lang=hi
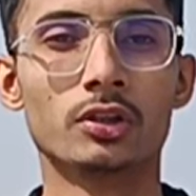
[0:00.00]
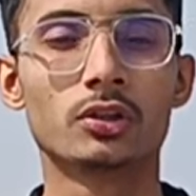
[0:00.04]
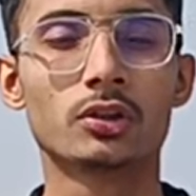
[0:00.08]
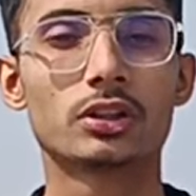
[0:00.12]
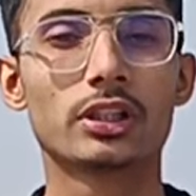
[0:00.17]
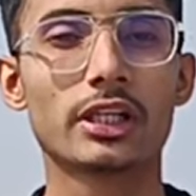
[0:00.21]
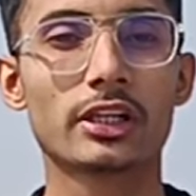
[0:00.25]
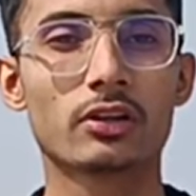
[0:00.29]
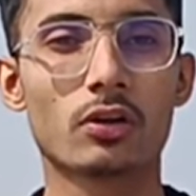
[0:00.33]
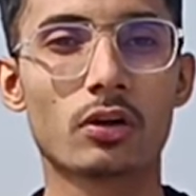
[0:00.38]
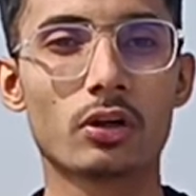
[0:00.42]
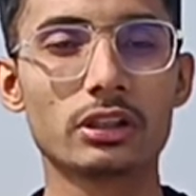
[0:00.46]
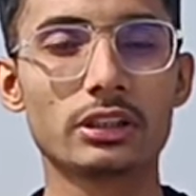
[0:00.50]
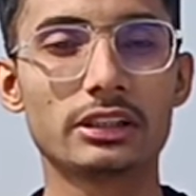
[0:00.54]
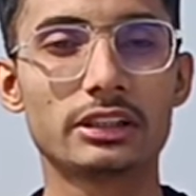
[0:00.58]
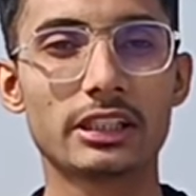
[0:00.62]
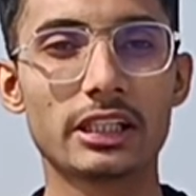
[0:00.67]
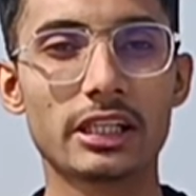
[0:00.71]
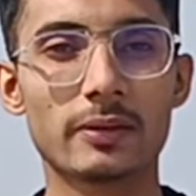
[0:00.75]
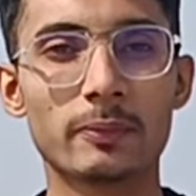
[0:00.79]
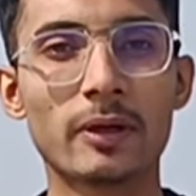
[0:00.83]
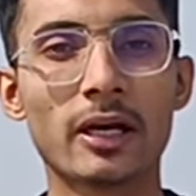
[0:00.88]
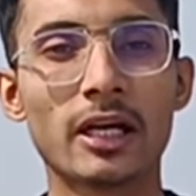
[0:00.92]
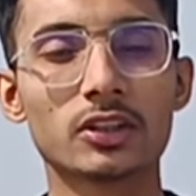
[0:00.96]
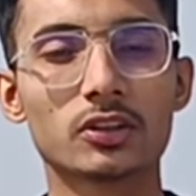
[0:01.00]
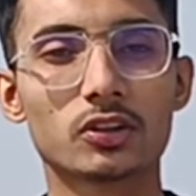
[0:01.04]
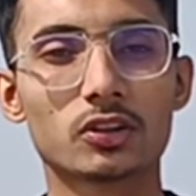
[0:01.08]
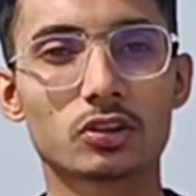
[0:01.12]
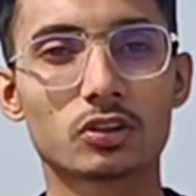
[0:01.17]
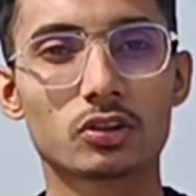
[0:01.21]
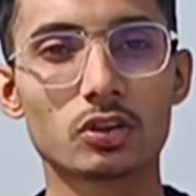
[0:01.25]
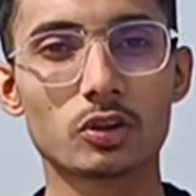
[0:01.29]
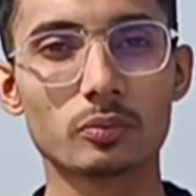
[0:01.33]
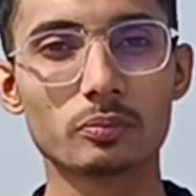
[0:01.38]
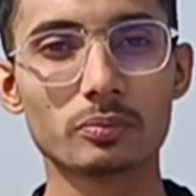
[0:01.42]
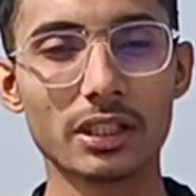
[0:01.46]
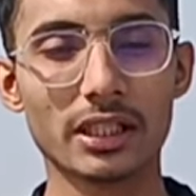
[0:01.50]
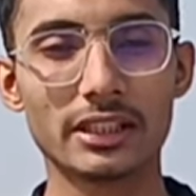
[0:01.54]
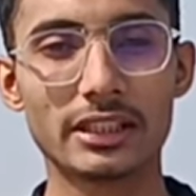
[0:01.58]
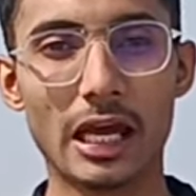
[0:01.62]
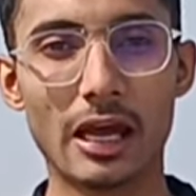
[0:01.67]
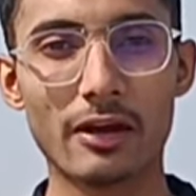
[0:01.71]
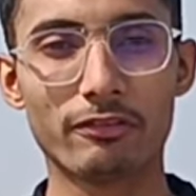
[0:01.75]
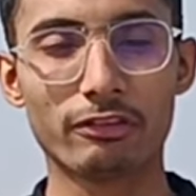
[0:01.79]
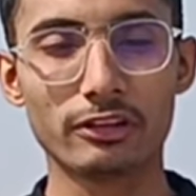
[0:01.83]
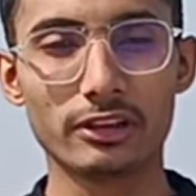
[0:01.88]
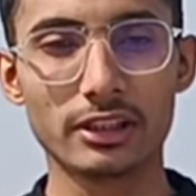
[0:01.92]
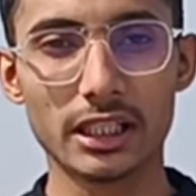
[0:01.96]
तो देखो ये बात तो मैं
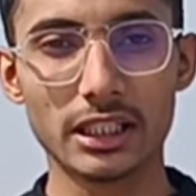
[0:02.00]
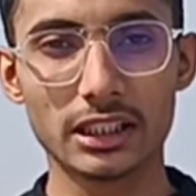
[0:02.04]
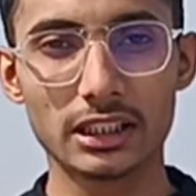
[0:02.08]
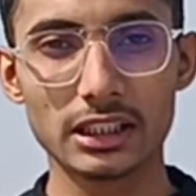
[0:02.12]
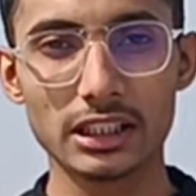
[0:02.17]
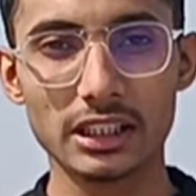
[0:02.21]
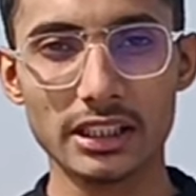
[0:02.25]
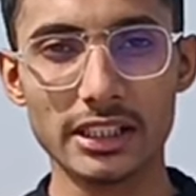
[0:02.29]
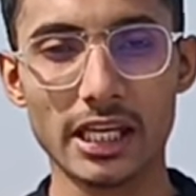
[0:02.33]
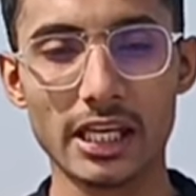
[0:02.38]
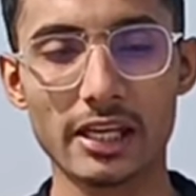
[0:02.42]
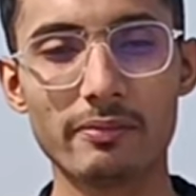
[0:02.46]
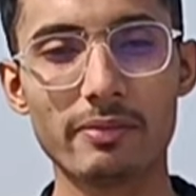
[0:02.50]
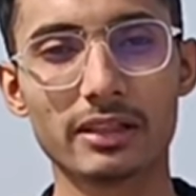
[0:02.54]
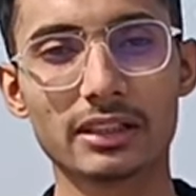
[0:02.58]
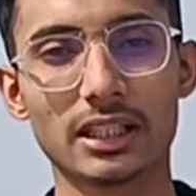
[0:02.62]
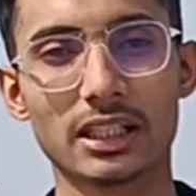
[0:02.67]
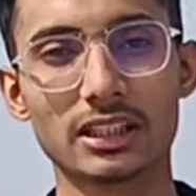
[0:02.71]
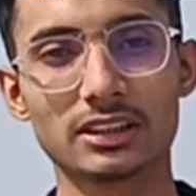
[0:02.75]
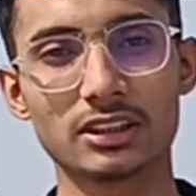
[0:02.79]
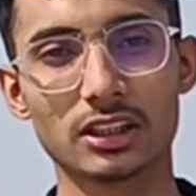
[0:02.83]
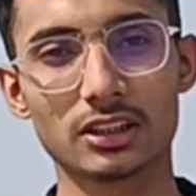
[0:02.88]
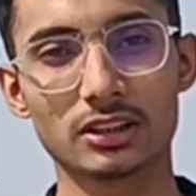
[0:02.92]
डेफिनेटली नहीं बता